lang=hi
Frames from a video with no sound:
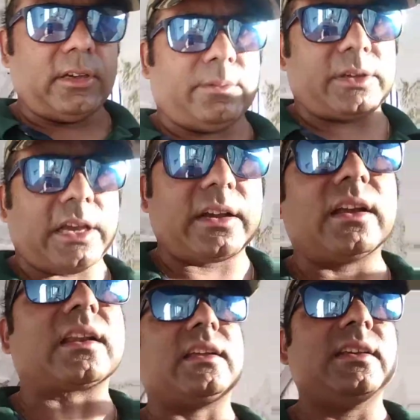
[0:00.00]
हम क्या
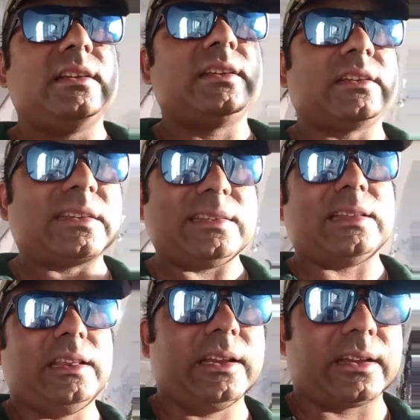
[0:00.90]
कर रहे हैं
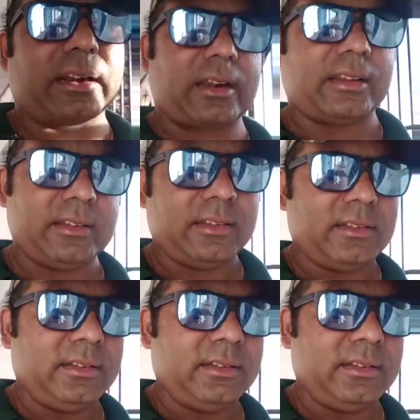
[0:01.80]
किस लिए कर रहे हैं